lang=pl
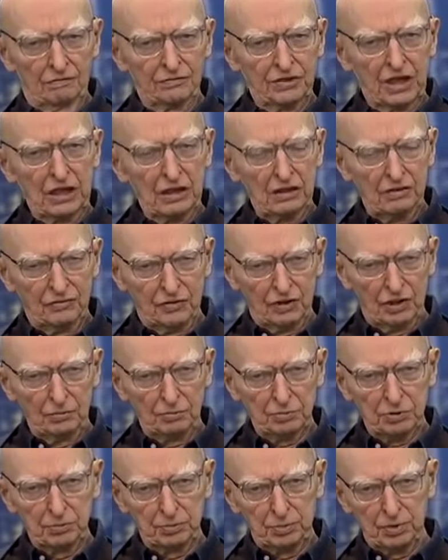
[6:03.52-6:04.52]
w tej
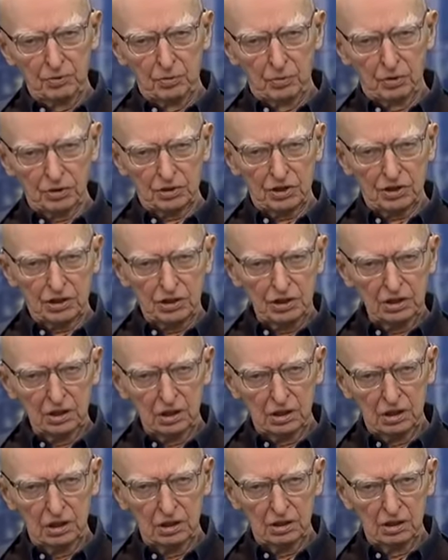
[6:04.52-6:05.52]
chwili przy
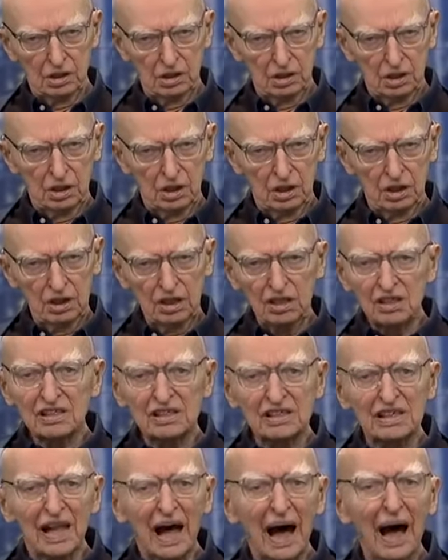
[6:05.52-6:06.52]
pomocy
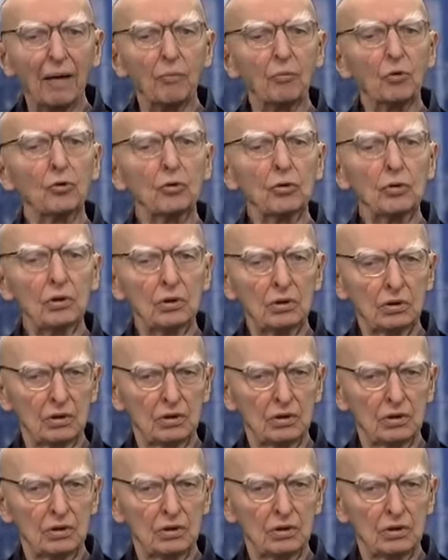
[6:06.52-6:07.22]
islamu,